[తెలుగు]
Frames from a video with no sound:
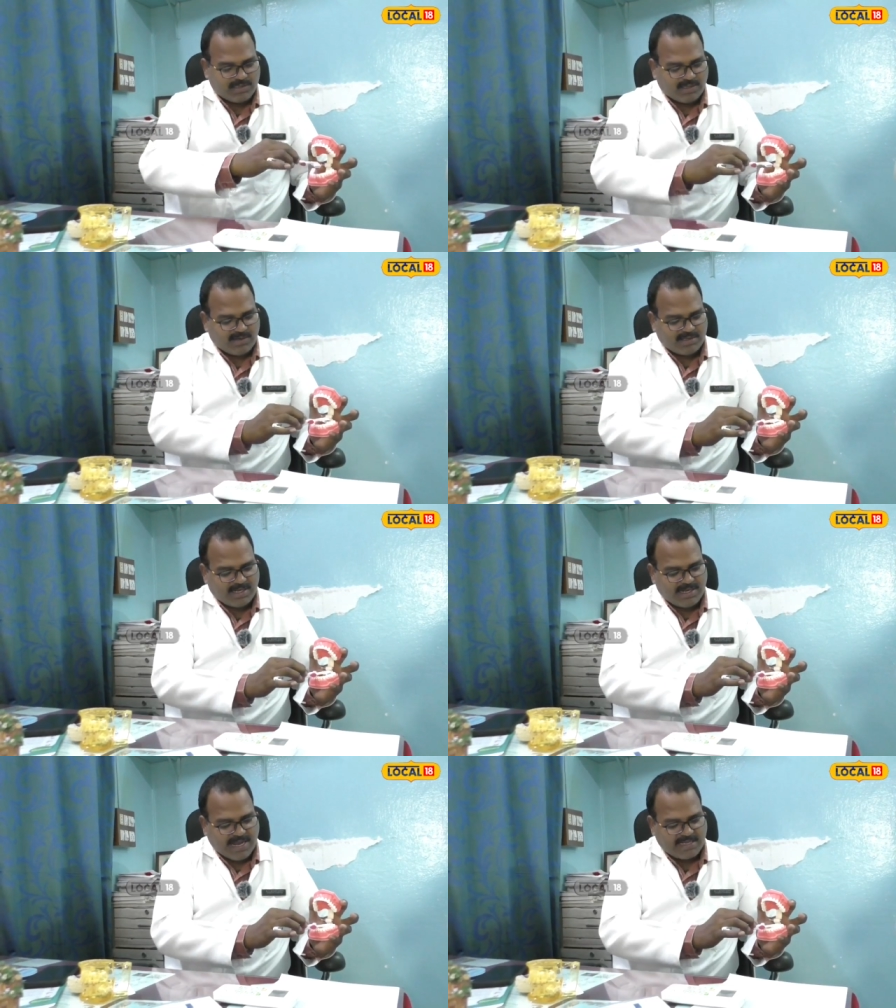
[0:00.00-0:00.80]
తర్వాత
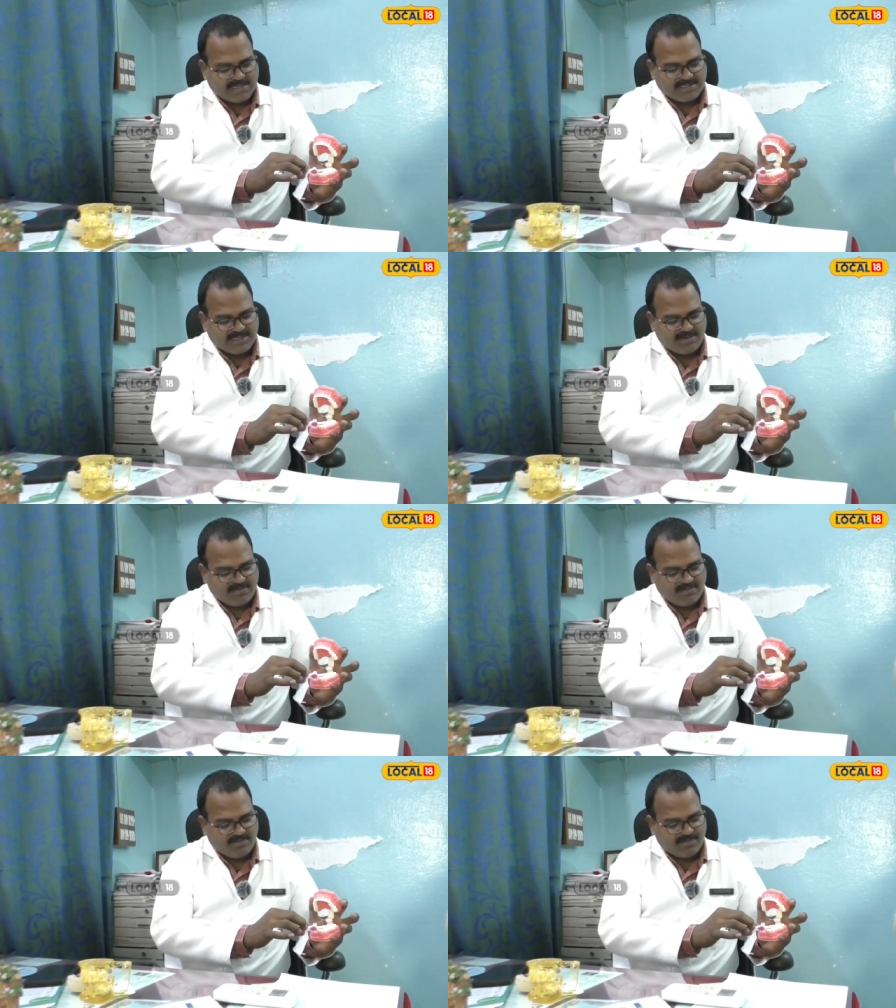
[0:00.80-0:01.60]
నాలుక సైడు
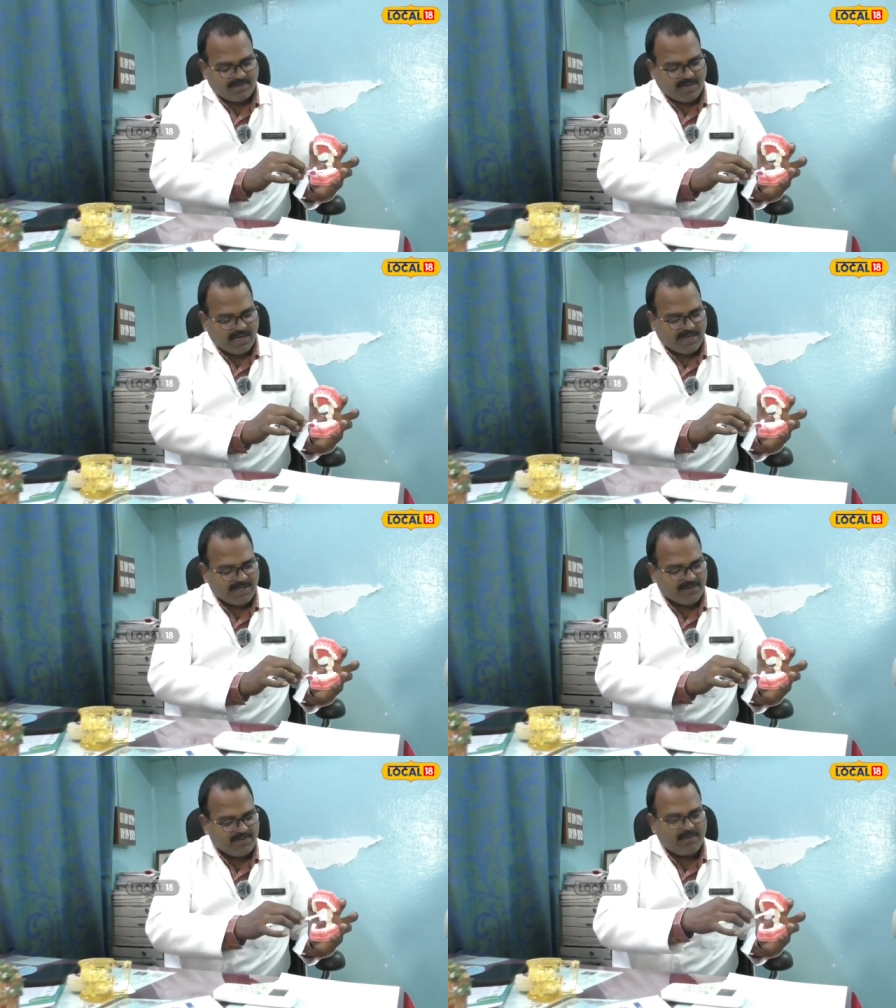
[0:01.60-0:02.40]

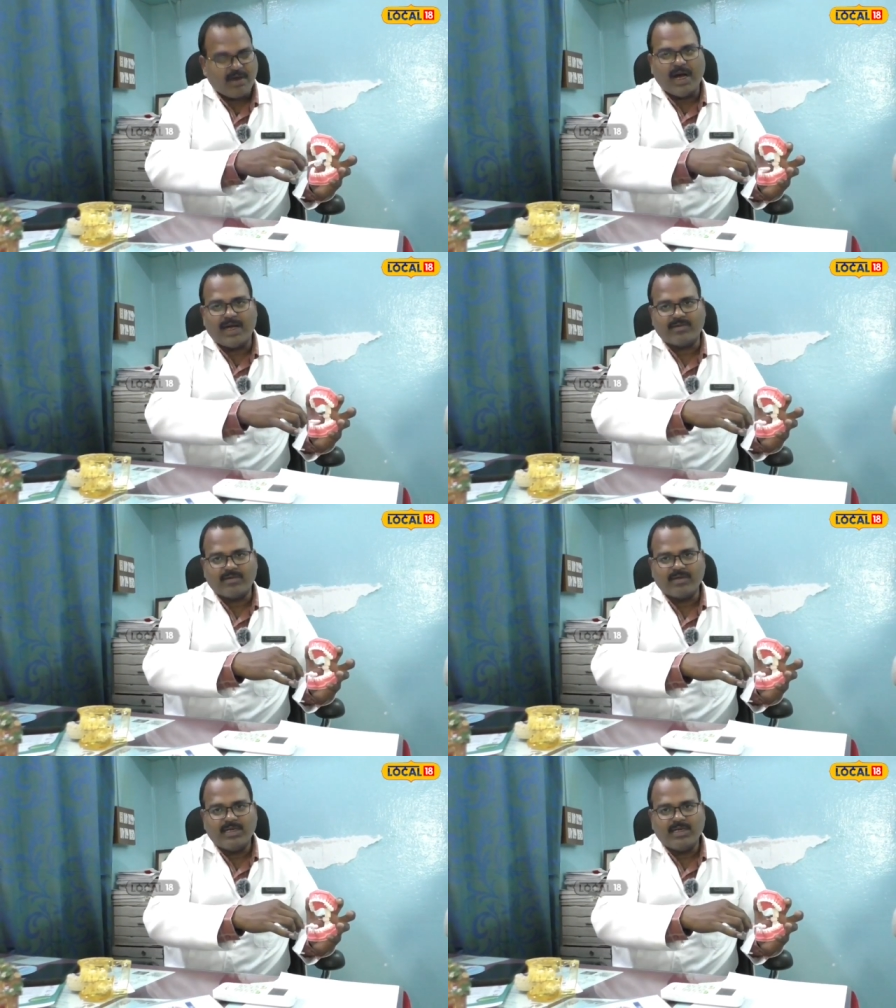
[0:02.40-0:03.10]
ఐదు ఆరు